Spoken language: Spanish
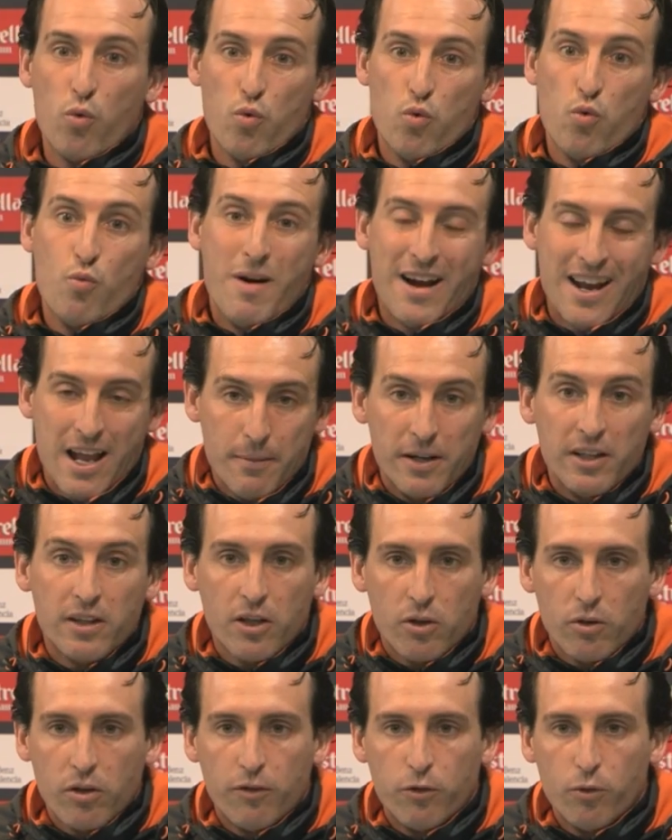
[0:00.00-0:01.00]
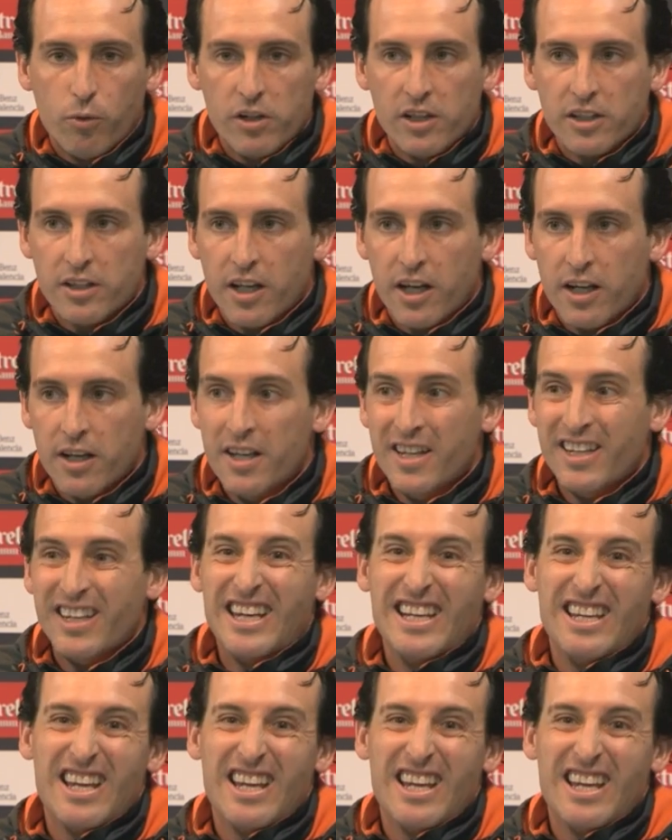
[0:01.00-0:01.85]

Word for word: humanamente con el futbolista y